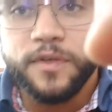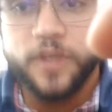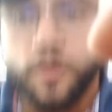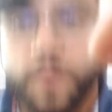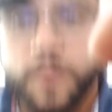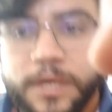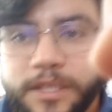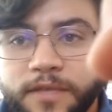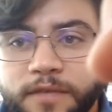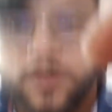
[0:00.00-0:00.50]
você
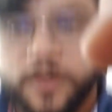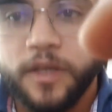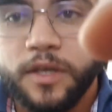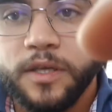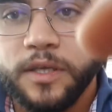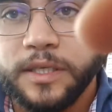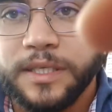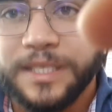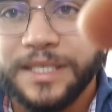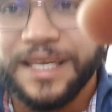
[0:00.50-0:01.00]
começa a ver
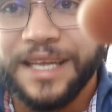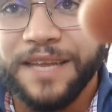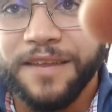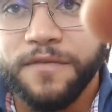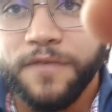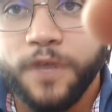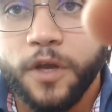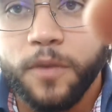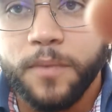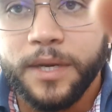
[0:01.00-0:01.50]
que
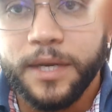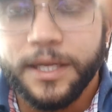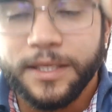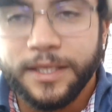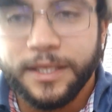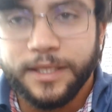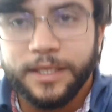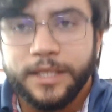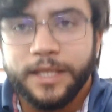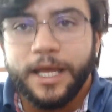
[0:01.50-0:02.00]
escrever é uma
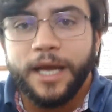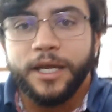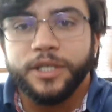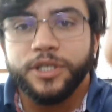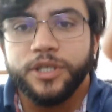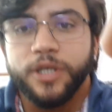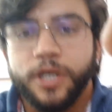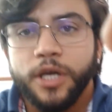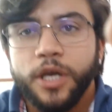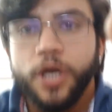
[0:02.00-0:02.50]

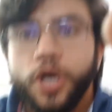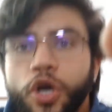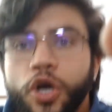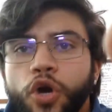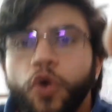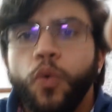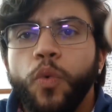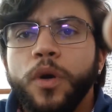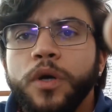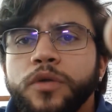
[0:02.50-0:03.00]
necessidade.
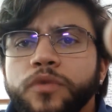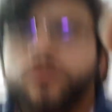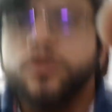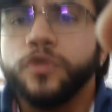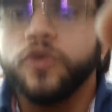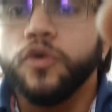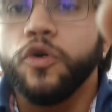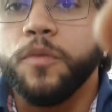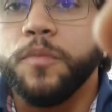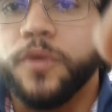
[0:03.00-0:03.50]
Quando
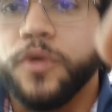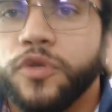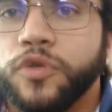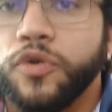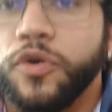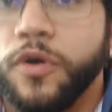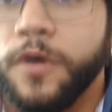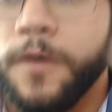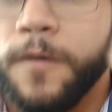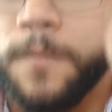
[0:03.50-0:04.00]
isso
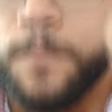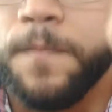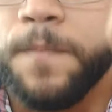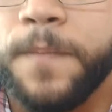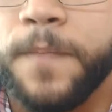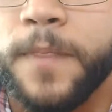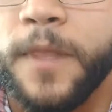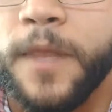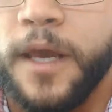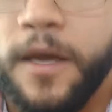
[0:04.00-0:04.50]
começou?
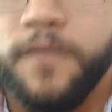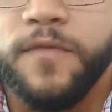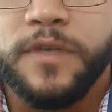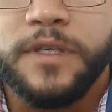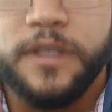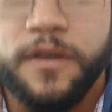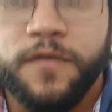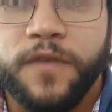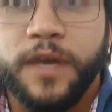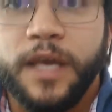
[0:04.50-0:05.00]
Né?
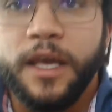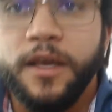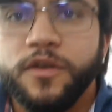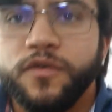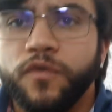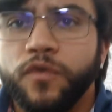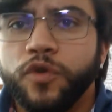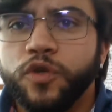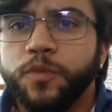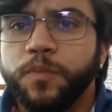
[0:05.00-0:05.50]
Você vê quem
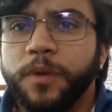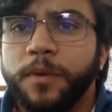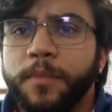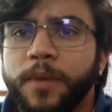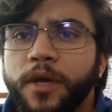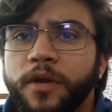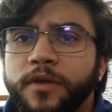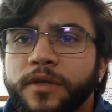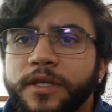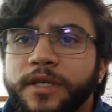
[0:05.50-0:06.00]
foram os
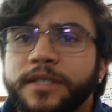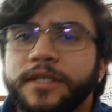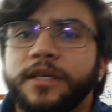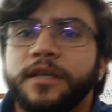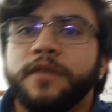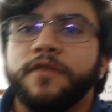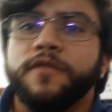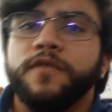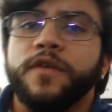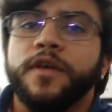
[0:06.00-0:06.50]
primeiros a
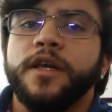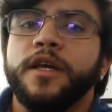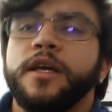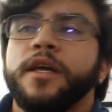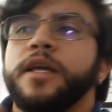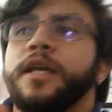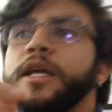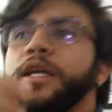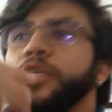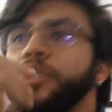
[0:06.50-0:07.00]

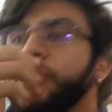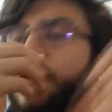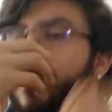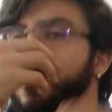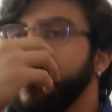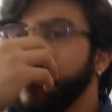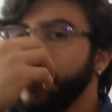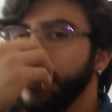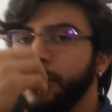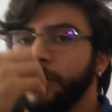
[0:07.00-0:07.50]
escrever e a gente
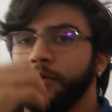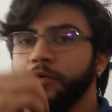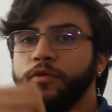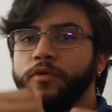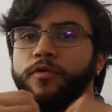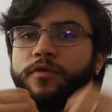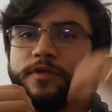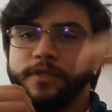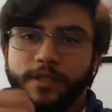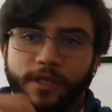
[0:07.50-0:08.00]
acaba chegando à
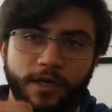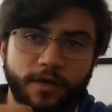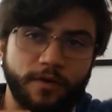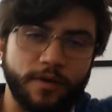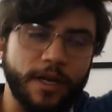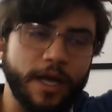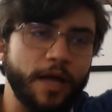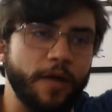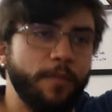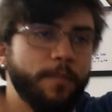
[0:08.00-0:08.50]

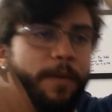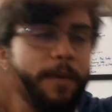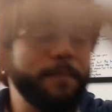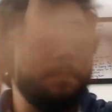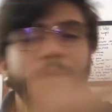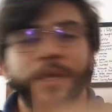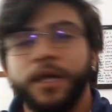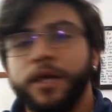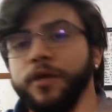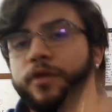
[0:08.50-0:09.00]
conclusão, ah, o
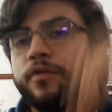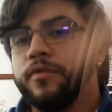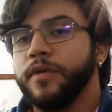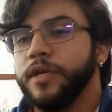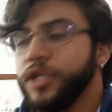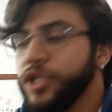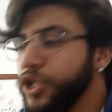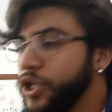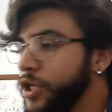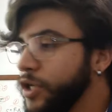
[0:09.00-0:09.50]
papiro, o
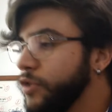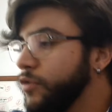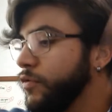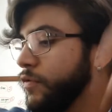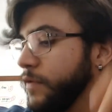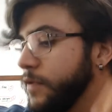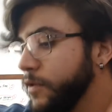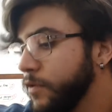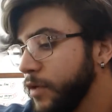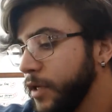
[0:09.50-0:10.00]
Egito,
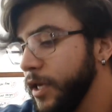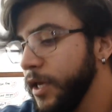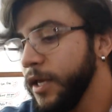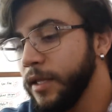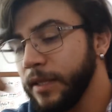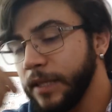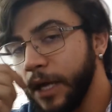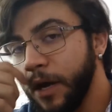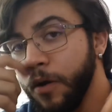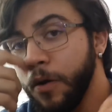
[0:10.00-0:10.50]
não sei o
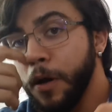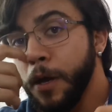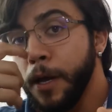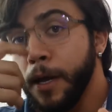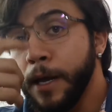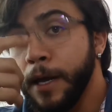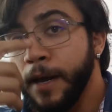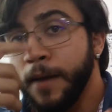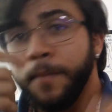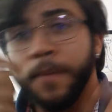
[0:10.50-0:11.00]
que tal.
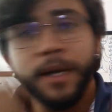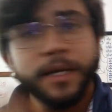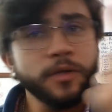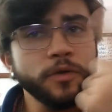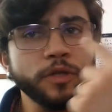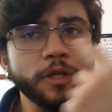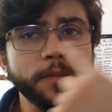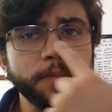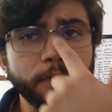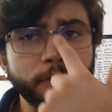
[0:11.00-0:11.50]
Mas
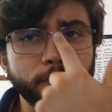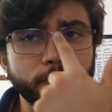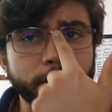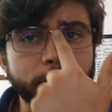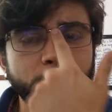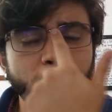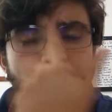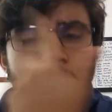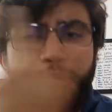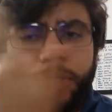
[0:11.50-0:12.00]
outra
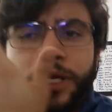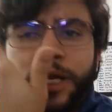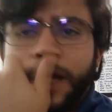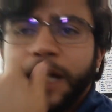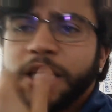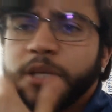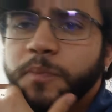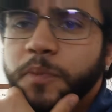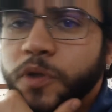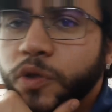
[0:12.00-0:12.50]
pergunta, por que,
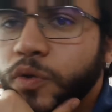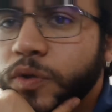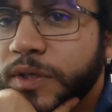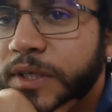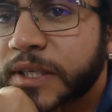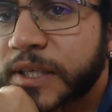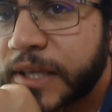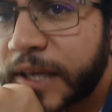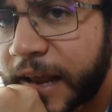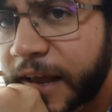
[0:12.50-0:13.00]
que as pessoas
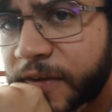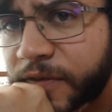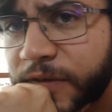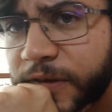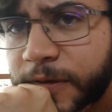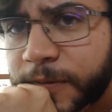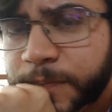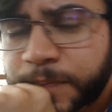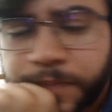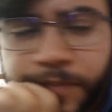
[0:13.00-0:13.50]

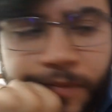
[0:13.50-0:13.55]
escrevem?